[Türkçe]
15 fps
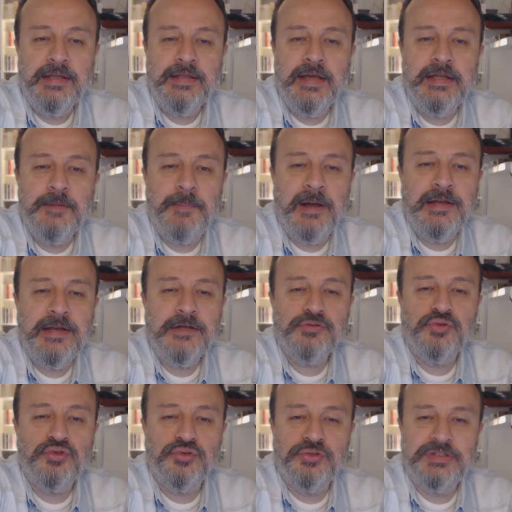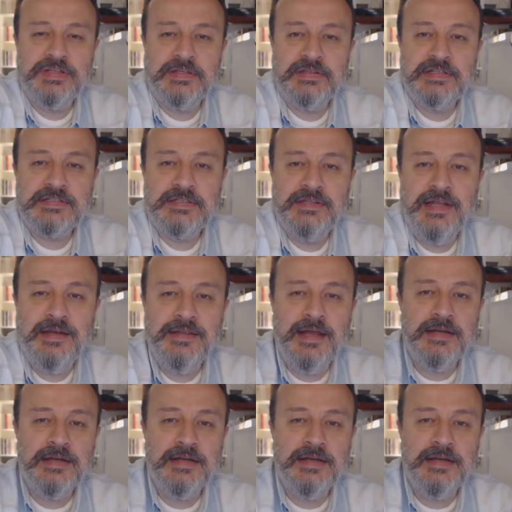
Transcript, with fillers: Yayını paylaş tuşunu tıklasınlar.